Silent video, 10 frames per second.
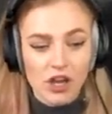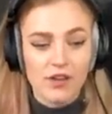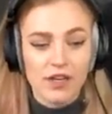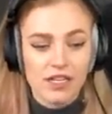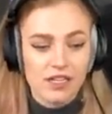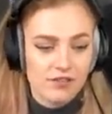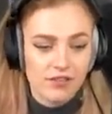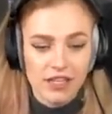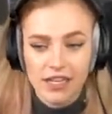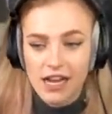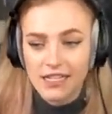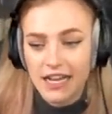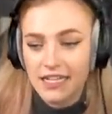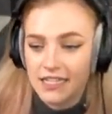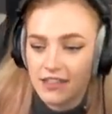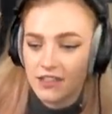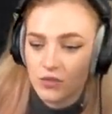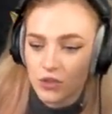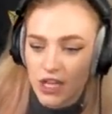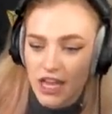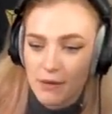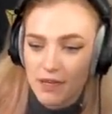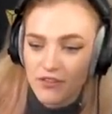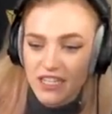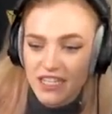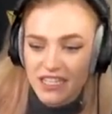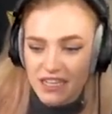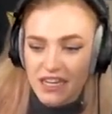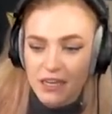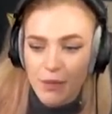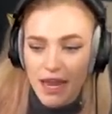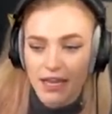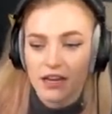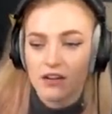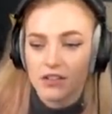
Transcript: wenn ich, wenn ich da als Einzige so stehe, aber ich finde, das sieht nicht mehr lecker aus.